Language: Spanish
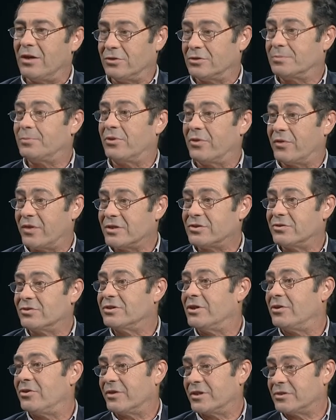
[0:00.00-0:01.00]
los procesos
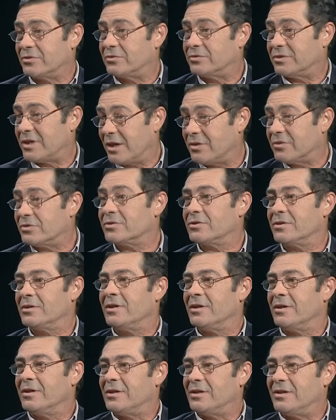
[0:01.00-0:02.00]
y los resultados
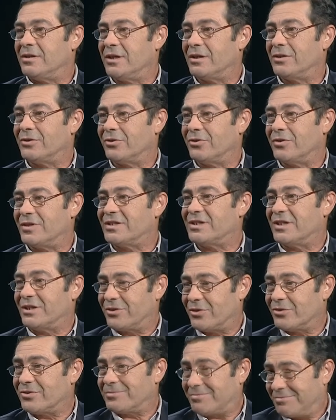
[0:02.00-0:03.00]
dentro del
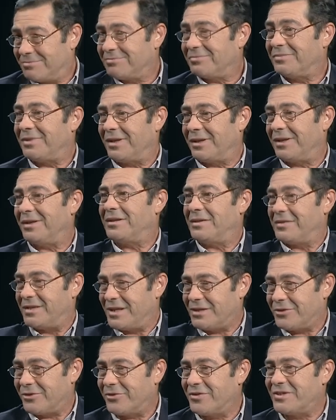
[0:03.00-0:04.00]
sector, eh,
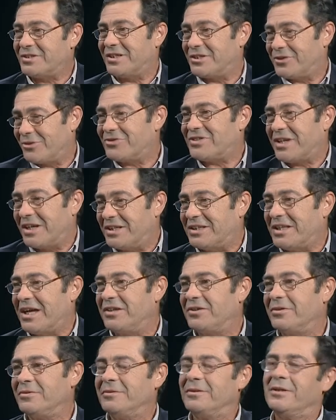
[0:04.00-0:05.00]
del sector
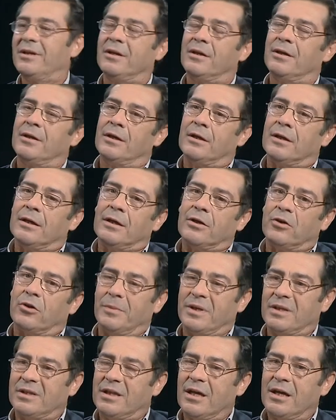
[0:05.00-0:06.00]
sanitario,
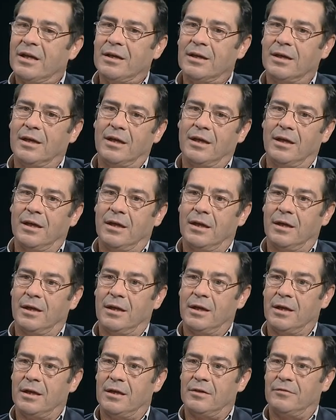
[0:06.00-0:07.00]
comentar que
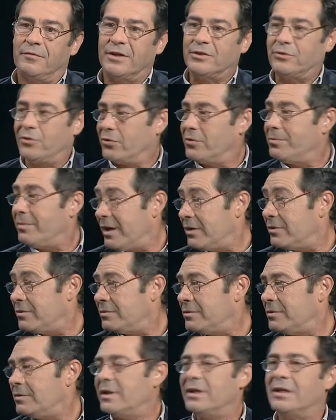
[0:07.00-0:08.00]
el factor
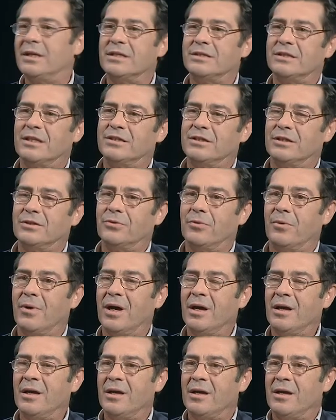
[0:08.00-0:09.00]
humano eh, se
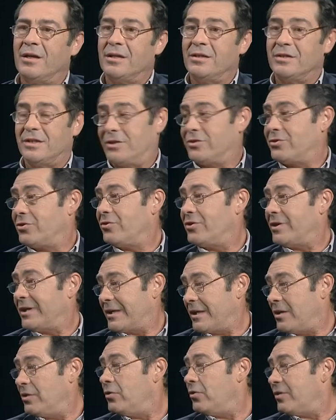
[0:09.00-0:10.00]
sitúa dentro de
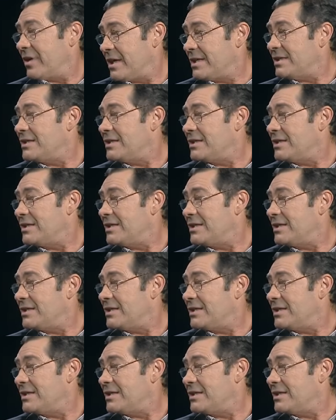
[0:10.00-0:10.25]
lo que